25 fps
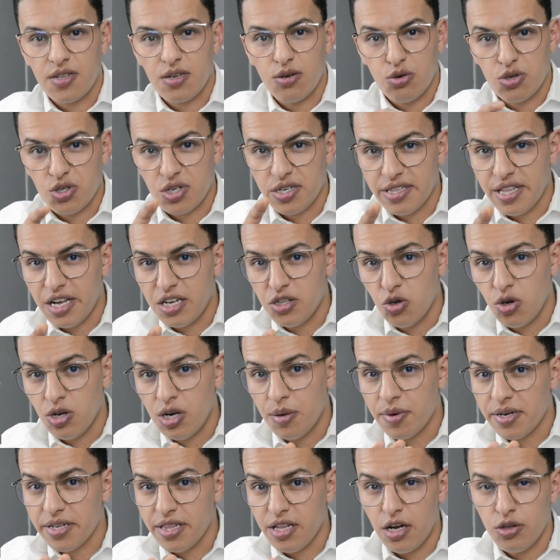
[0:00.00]
واش كتلاحظوا
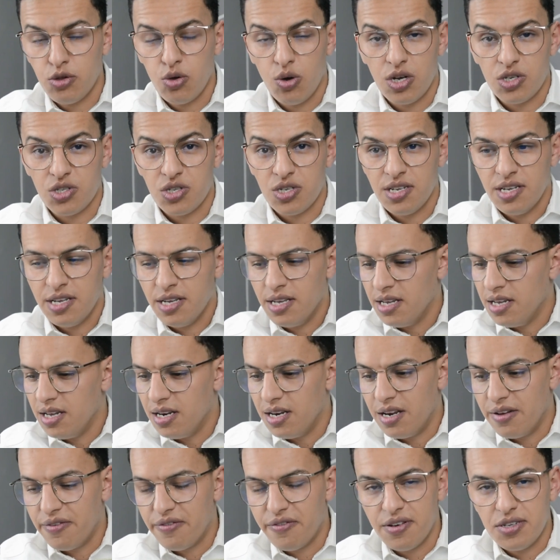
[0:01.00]
ولا ما كتلاحظوهاش
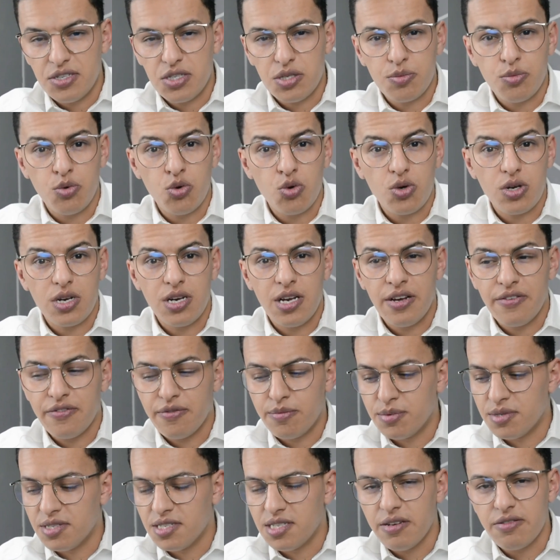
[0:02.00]
لا فيسبوك لا
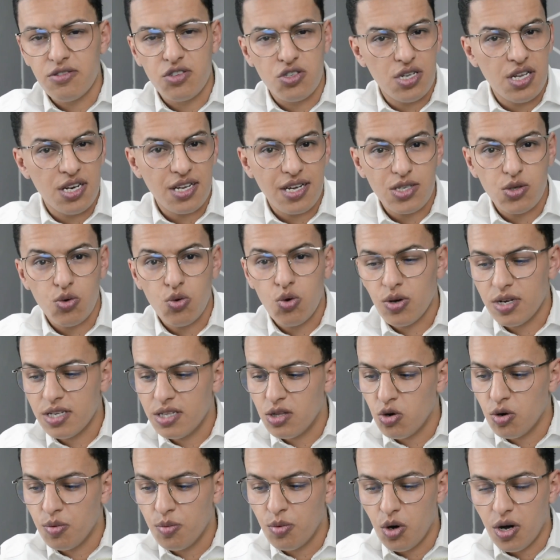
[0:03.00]
في بزاف الشركات ولاو
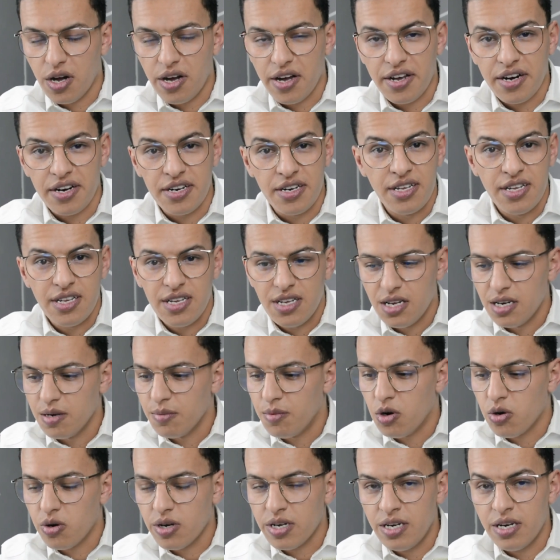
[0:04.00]
كيديروا مؤخرا
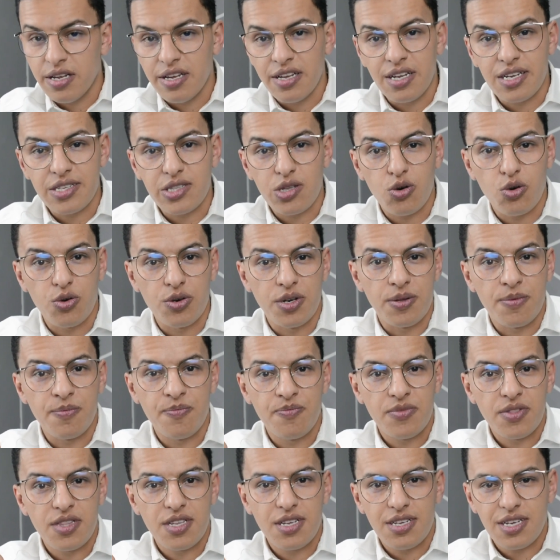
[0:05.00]
الموقع الالكتروني
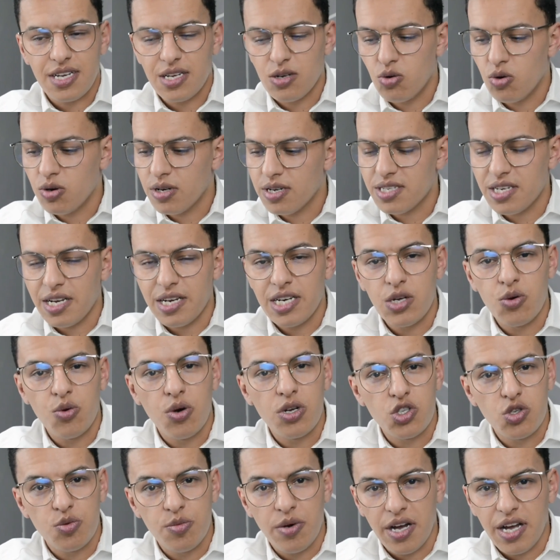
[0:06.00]

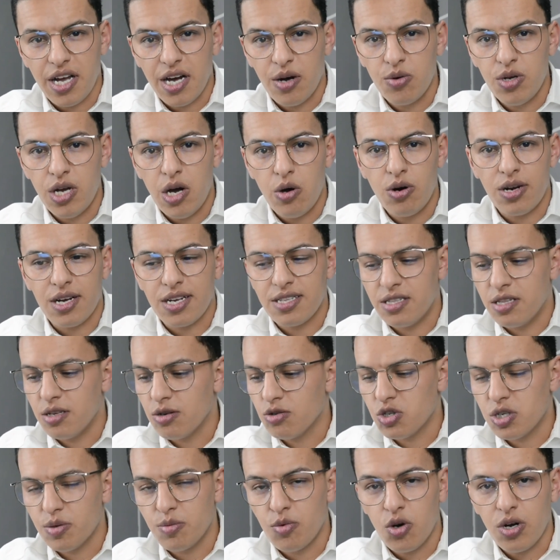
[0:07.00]
كتخليوها نتوما خاويه ولا
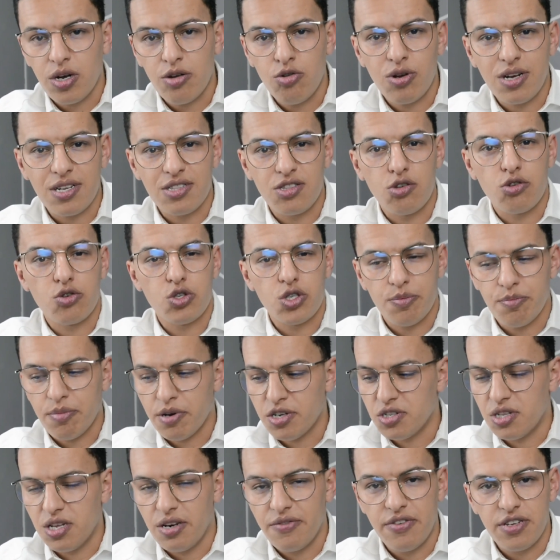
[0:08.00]
كديروا شي موقع ولا كديروا شي
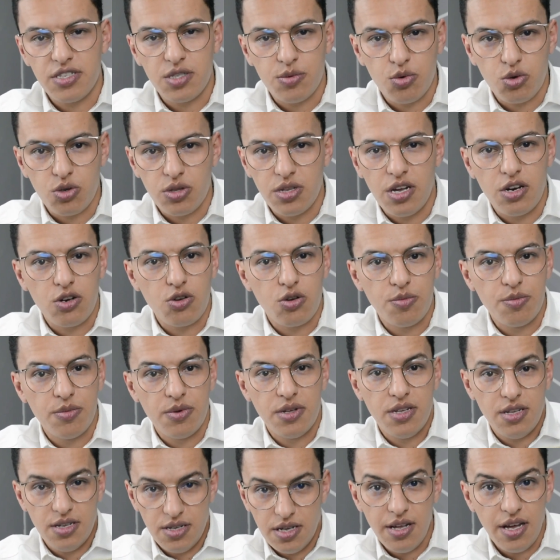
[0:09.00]
باج ديال الفيسبوك ديالكم
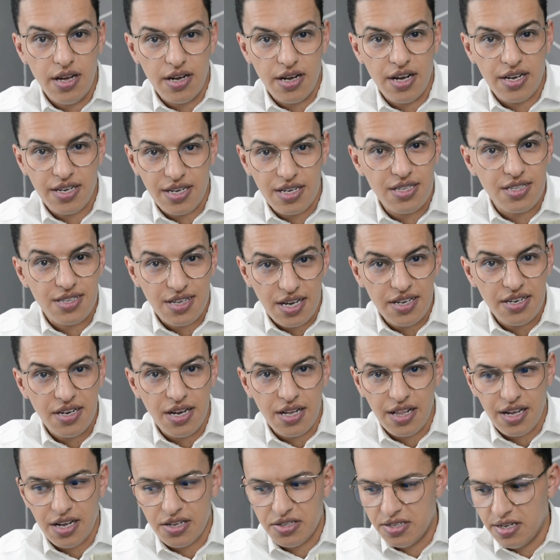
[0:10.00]
اكيد كاينه
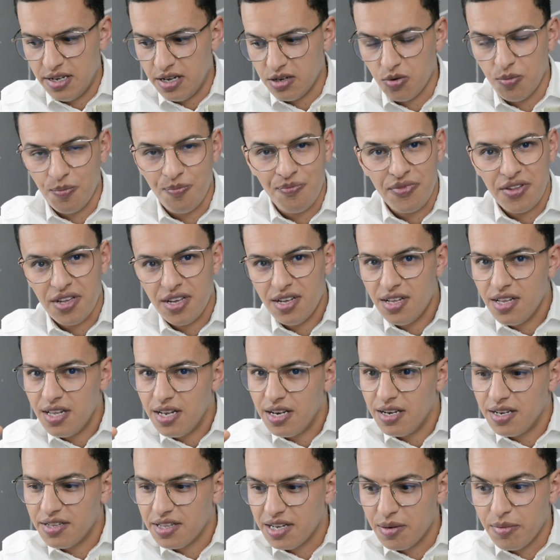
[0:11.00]
هذه القضيه ياكم
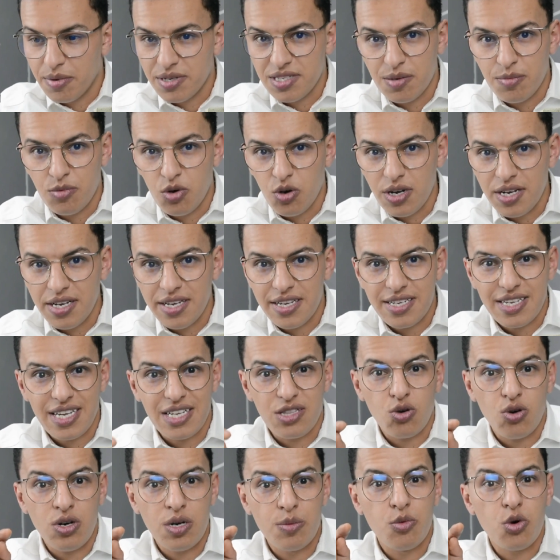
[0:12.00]
ولا داك البلاصه موقع
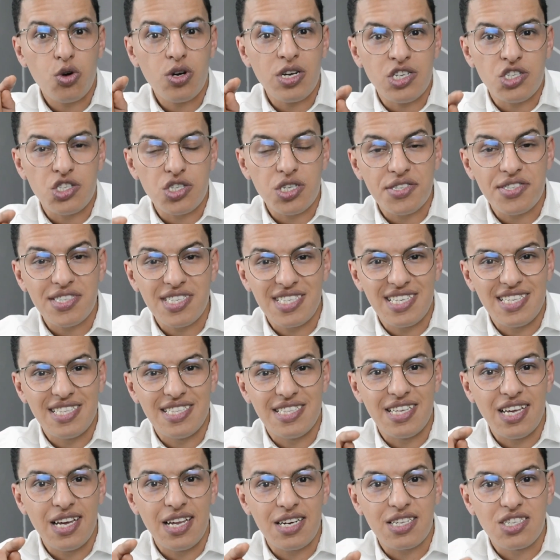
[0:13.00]
كيهضروا على الموقع الشخصي
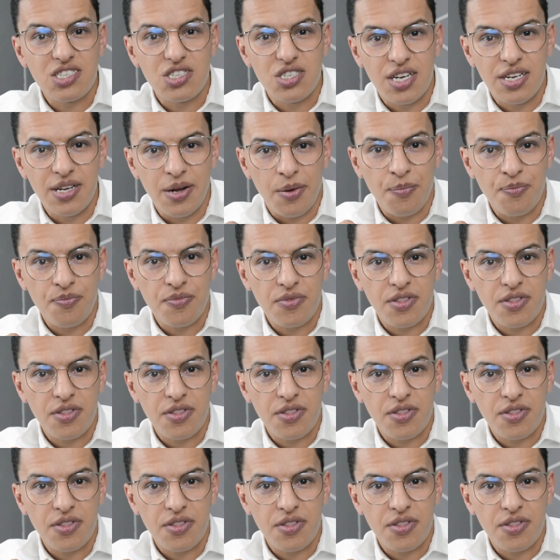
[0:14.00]
ديالك نتايا